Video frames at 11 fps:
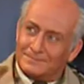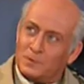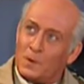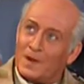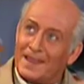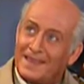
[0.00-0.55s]

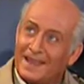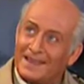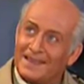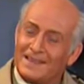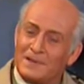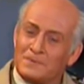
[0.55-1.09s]
pour
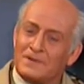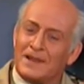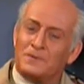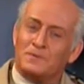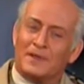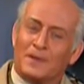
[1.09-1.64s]
l'éternité, au-delà
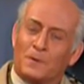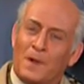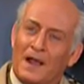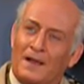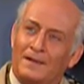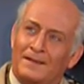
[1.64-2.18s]
du
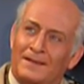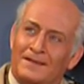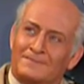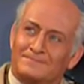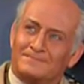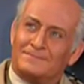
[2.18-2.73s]
miroir,
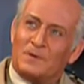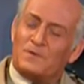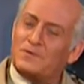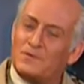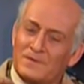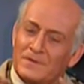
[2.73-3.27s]

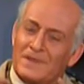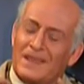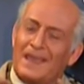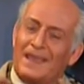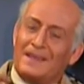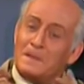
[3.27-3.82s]
vous
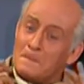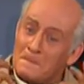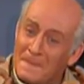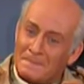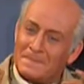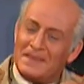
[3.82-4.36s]
deveniez
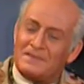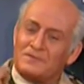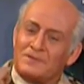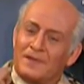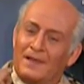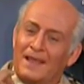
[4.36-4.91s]
ma
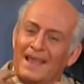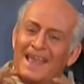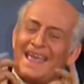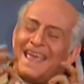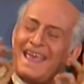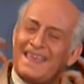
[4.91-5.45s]
biche
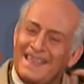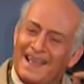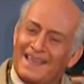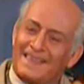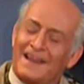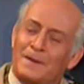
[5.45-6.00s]

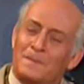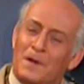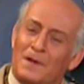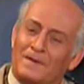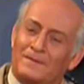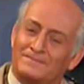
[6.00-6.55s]

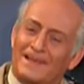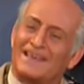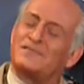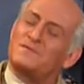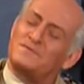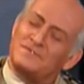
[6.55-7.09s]
éternellement.
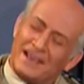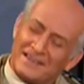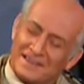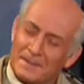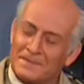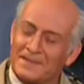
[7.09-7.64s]
Est-ce que vous
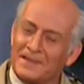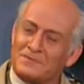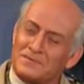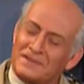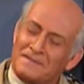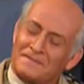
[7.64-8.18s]
acceptez,
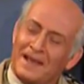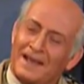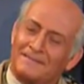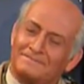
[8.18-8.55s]
Josépha